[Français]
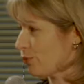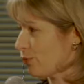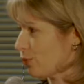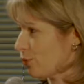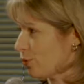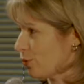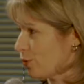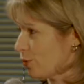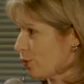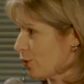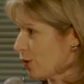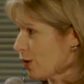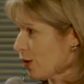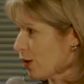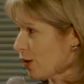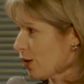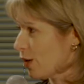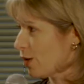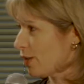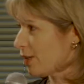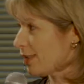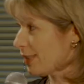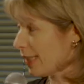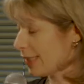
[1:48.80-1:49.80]
vos
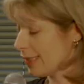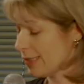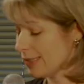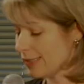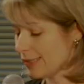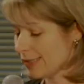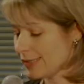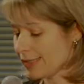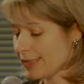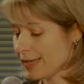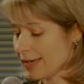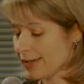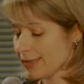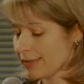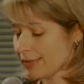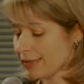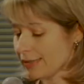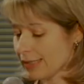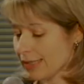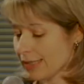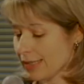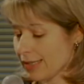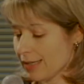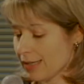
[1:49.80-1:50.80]
techniciens,
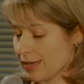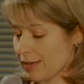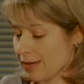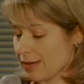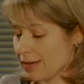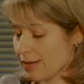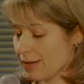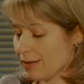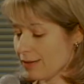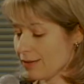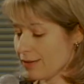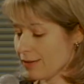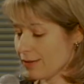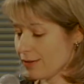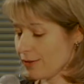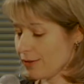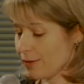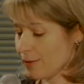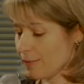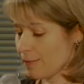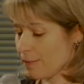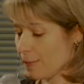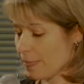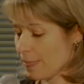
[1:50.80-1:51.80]

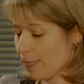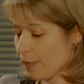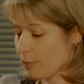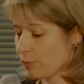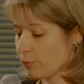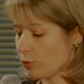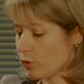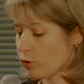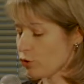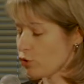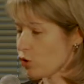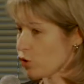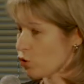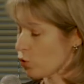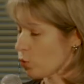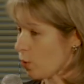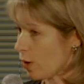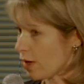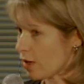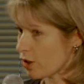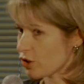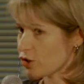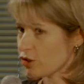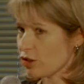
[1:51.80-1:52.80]
que ce
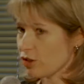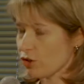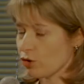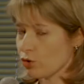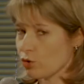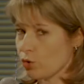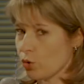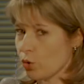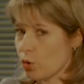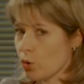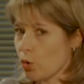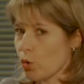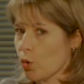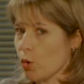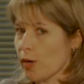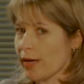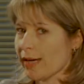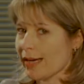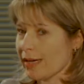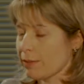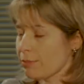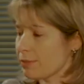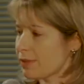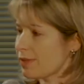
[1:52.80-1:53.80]
soit l'agence de l'eau,
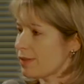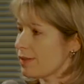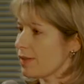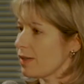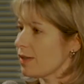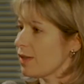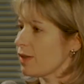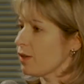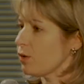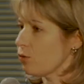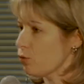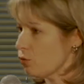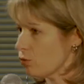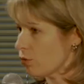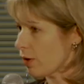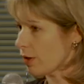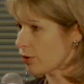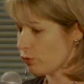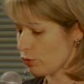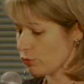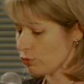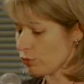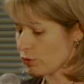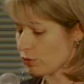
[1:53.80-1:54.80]
RMC ou
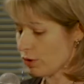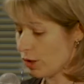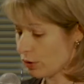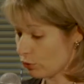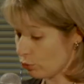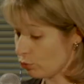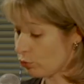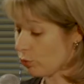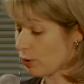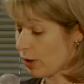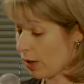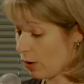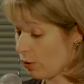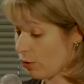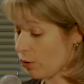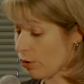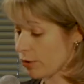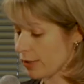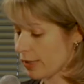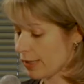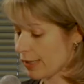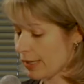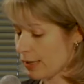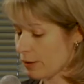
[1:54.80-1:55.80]

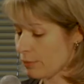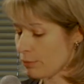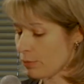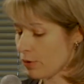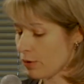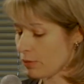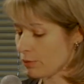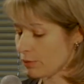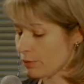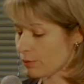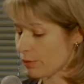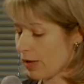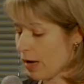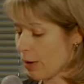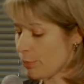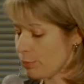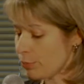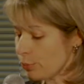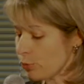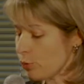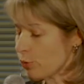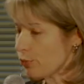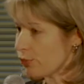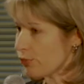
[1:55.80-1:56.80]
Adour-Garonne également, a
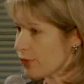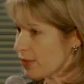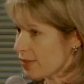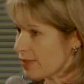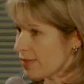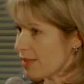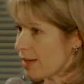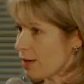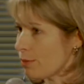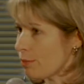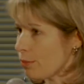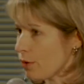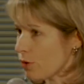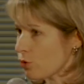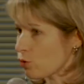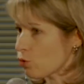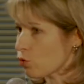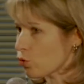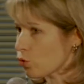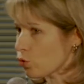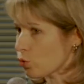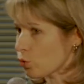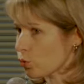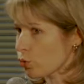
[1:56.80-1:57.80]
pu officiellement
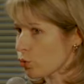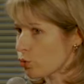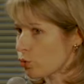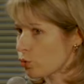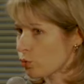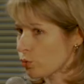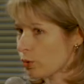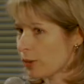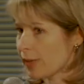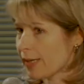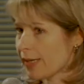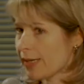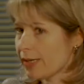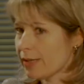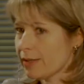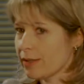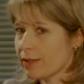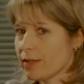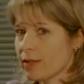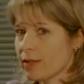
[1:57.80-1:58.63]
se structurer,